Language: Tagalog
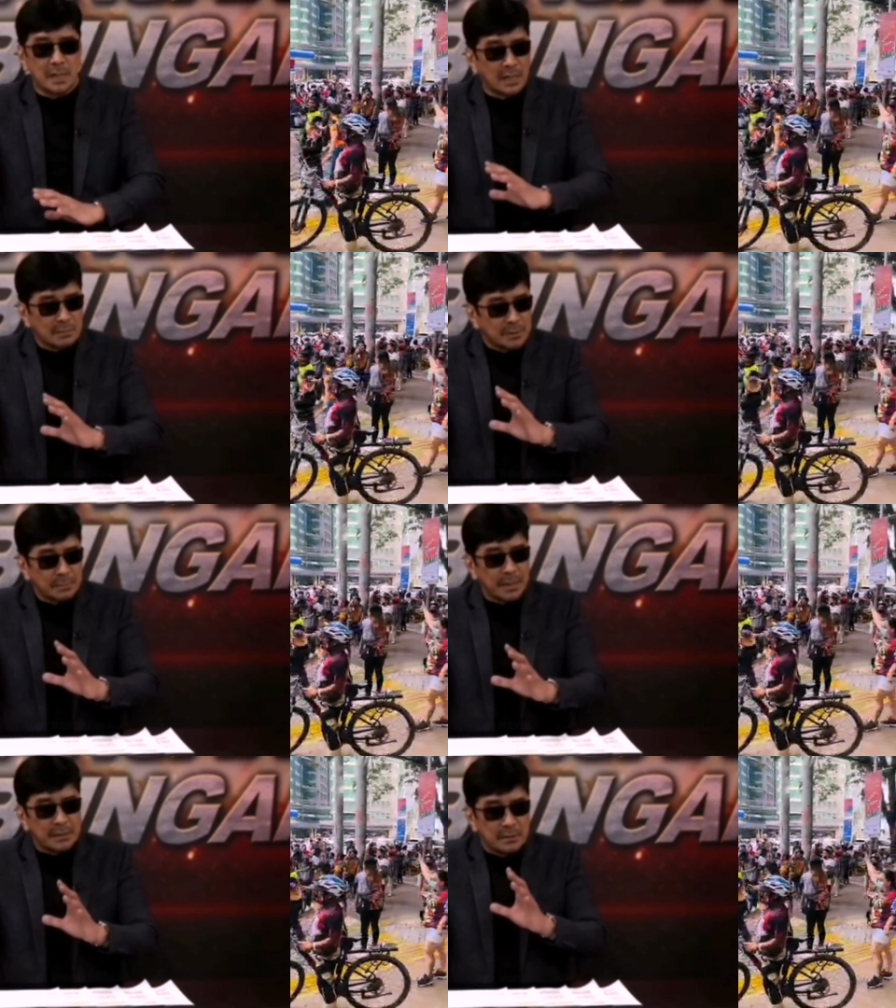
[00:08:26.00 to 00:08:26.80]

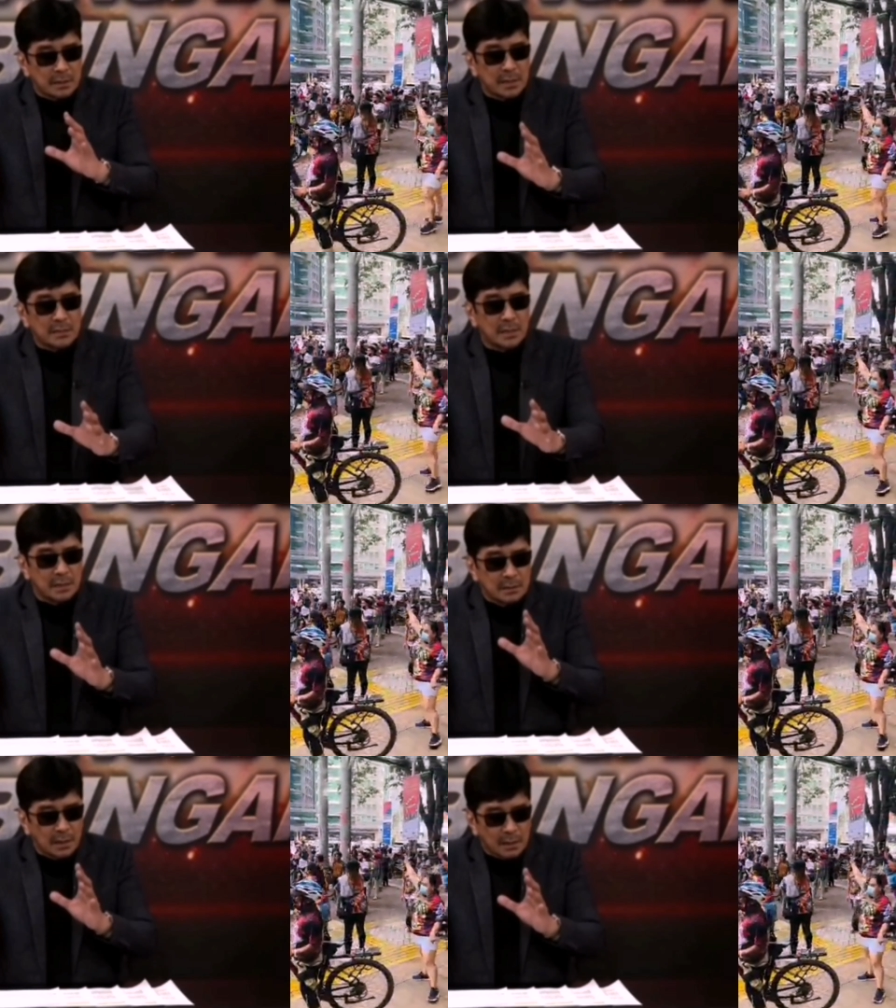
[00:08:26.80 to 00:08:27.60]
Naramdaman, nakita,
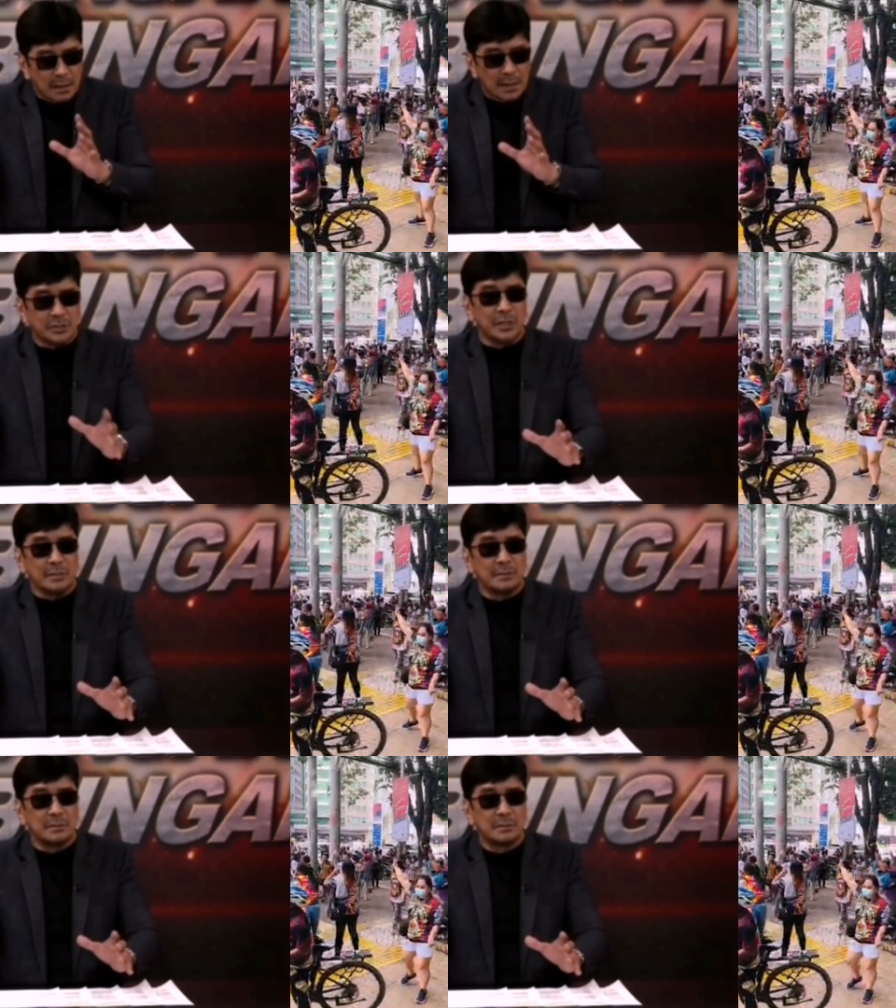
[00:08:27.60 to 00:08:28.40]

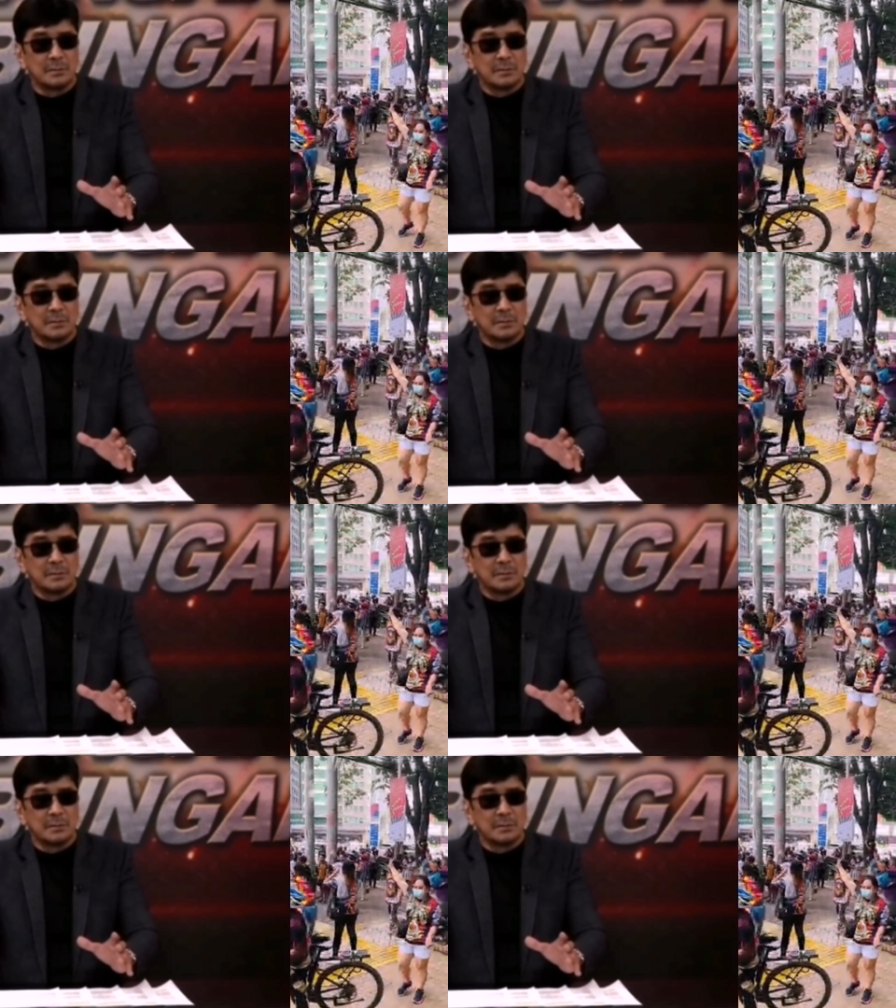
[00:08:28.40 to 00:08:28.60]
naranasan